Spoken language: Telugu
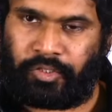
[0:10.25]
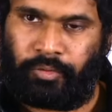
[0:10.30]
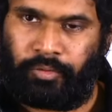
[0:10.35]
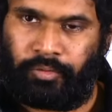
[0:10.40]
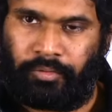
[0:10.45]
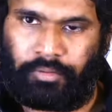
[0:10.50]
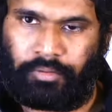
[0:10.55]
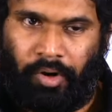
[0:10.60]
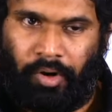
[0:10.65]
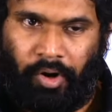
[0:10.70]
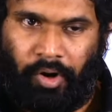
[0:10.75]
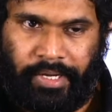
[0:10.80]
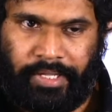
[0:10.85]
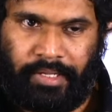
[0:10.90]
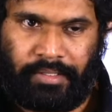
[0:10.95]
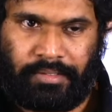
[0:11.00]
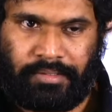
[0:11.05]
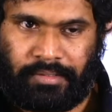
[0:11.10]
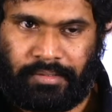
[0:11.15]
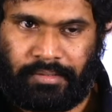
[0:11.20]
టు
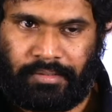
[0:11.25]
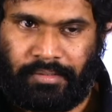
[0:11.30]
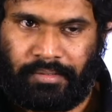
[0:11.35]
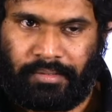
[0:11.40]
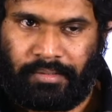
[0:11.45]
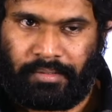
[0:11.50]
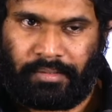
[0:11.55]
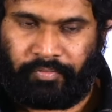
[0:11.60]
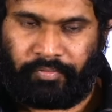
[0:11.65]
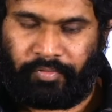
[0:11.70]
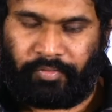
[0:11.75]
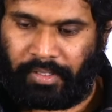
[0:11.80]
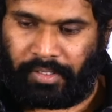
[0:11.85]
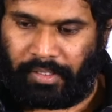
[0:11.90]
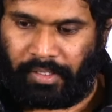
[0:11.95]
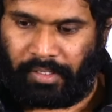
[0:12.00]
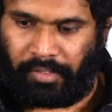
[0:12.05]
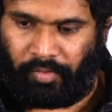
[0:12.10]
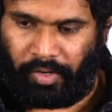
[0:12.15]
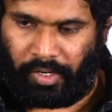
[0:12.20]
ఆడియన్స్ ఫర్
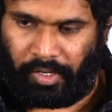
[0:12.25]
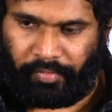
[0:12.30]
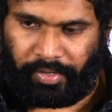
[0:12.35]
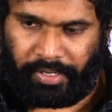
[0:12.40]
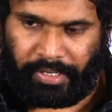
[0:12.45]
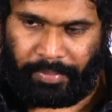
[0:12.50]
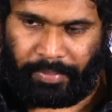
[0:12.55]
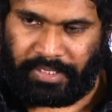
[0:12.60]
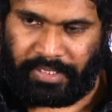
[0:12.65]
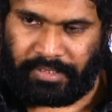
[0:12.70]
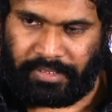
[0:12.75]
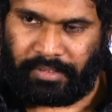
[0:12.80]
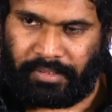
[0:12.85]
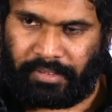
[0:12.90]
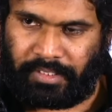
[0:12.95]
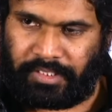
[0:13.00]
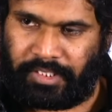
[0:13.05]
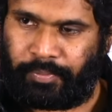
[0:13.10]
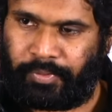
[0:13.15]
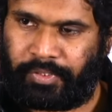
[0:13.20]
వరల్డ్ వైడ్ అమేజింగ్
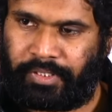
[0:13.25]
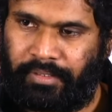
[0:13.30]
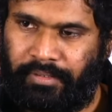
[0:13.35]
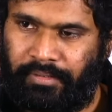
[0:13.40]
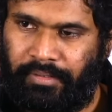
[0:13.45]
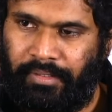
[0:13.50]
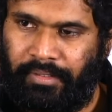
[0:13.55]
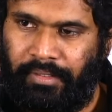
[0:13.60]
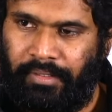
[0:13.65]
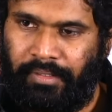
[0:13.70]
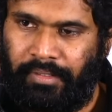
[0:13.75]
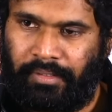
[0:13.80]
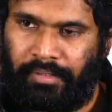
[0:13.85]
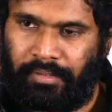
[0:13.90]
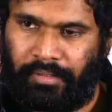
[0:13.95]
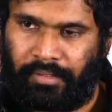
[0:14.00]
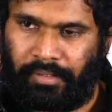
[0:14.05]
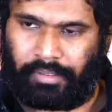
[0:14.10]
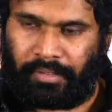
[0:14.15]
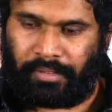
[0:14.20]
రిసెప్షన్
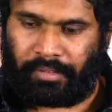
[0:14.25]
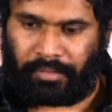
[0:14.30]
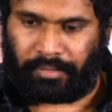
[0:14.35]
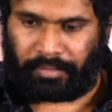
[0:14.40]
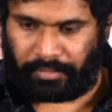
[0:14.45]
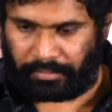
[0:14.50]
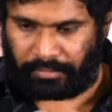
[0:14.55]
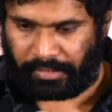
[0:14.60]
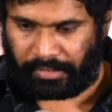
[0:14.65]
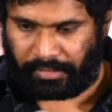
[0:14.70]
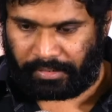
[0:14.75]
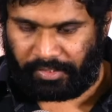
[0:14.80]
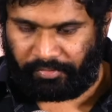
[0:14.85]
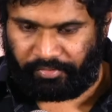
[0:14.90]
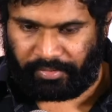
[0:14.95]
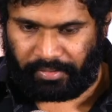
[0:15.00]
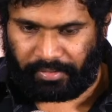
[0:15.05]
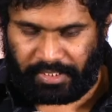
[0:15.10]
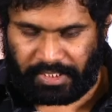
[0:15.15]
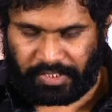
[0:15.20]
దట్ ది
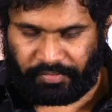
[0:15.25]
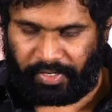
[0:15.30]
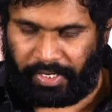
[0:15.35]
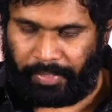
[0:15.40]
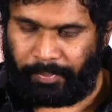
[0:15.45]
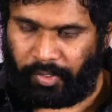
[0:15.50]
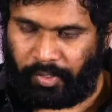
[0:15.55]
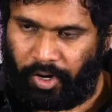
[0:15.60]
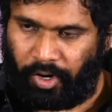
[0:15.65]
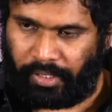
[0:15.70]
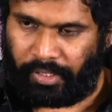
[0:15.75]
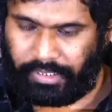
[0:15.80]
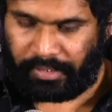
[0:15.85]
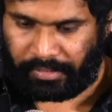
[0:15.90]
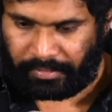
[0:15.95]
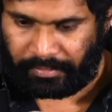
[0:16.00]
దిస్ ఫిలిం గాట్